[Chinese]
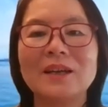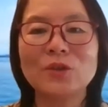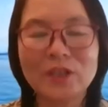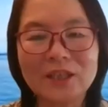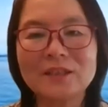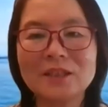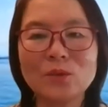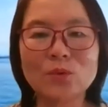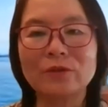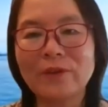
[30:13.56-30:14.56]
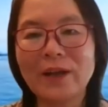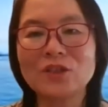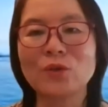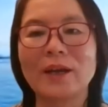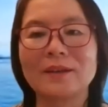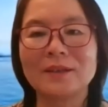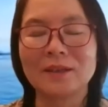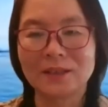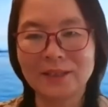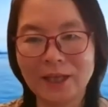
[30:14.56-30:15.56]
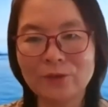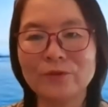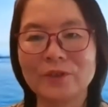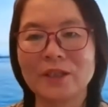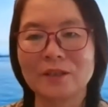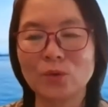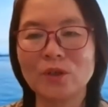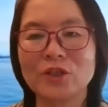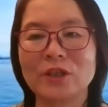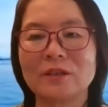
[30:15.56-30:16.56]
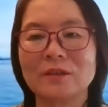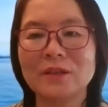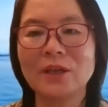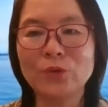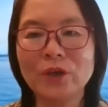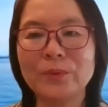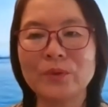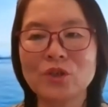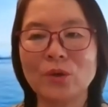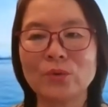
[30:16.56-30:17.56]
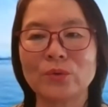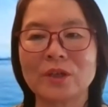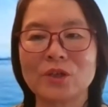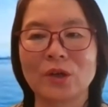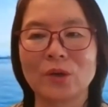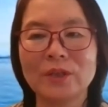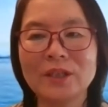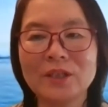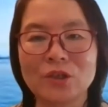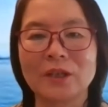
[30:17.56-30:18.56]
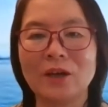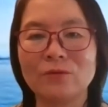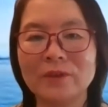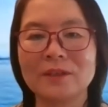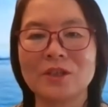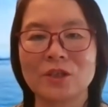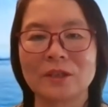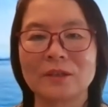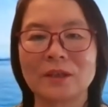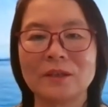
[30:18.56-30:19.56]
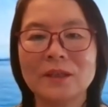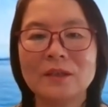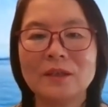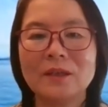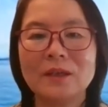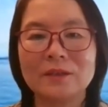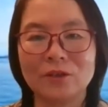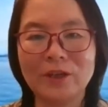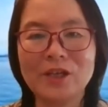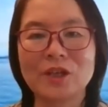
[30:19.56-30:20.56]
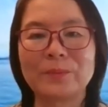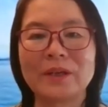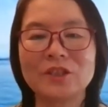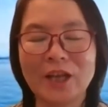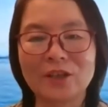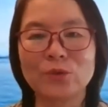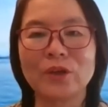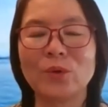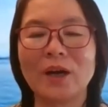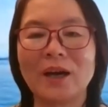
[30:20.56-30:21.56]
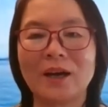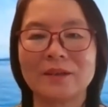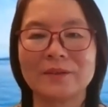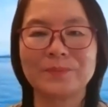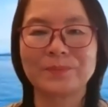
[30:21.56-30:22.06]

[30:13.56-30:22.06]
就是一个自我翻转和颠覆的一个过程。那约伯受苦的时候，一直要问神呢。你为什么这样对我哈？